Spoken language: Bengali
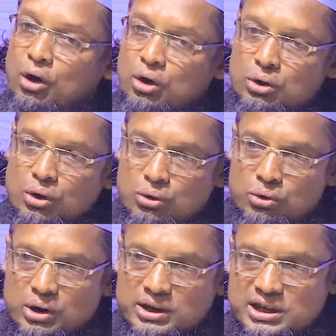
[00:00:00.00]
অন্য
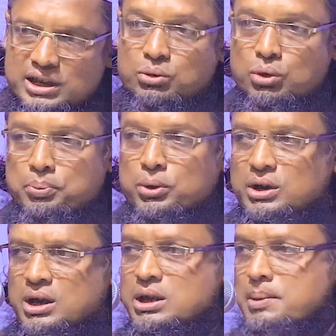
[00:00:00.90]
কোনো দেশে কোনো
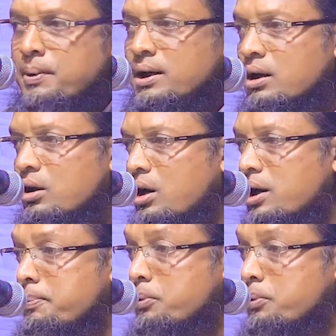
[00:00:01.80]
প্রতিনিধি পাঠানো হয়